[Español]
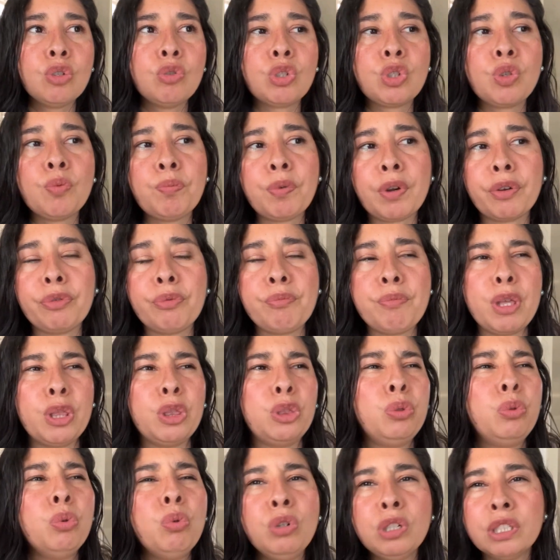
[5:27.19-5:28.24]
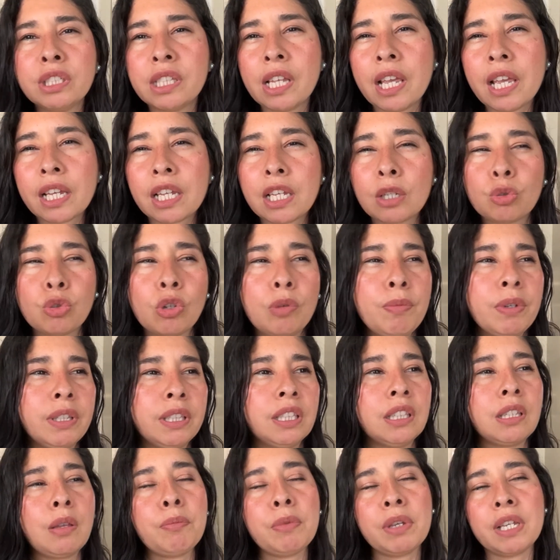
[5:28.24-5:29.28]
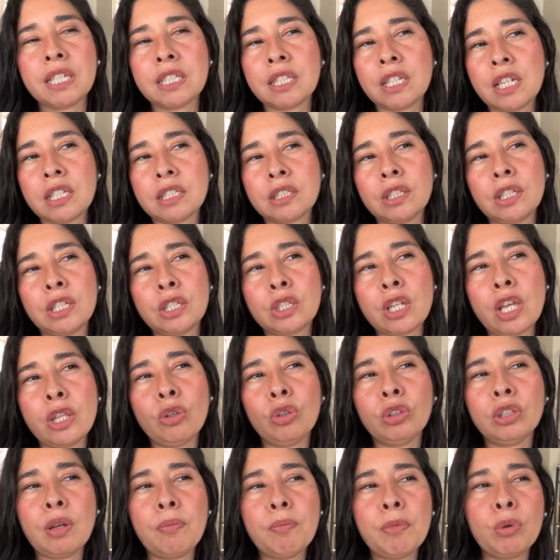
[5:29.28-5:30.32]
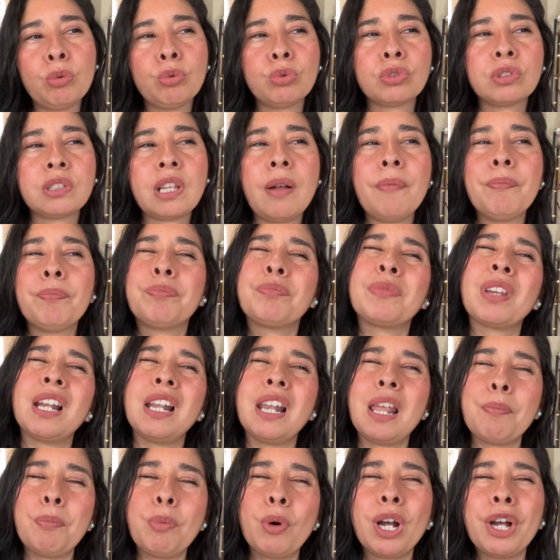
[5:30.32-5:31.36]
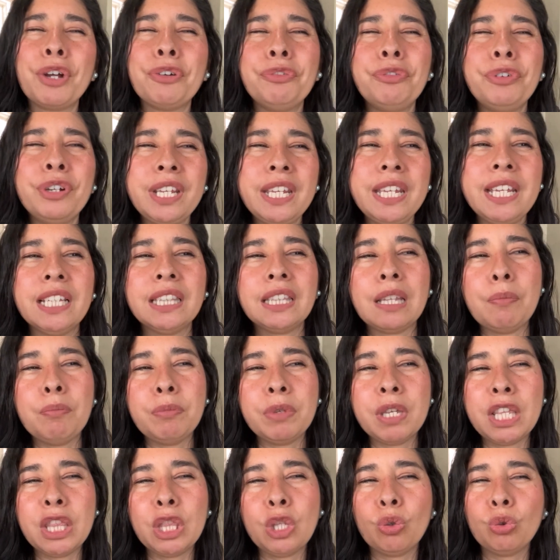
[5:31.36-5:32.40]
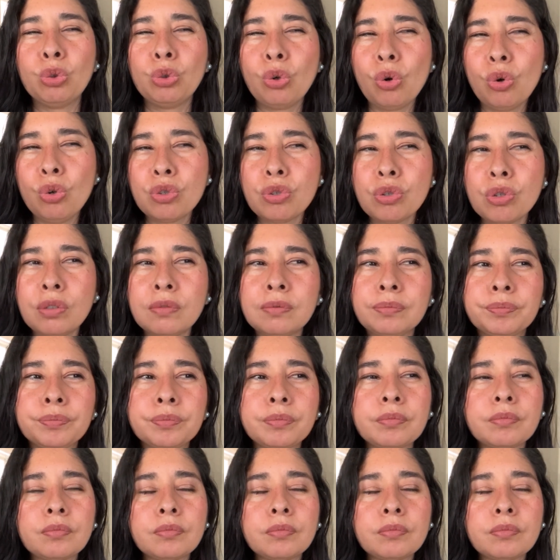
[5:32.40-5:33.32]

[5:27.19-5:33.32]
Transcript: No es un perfume dulce, que usualmente también esas, esas notas me gustan para la época fría también, de otoño.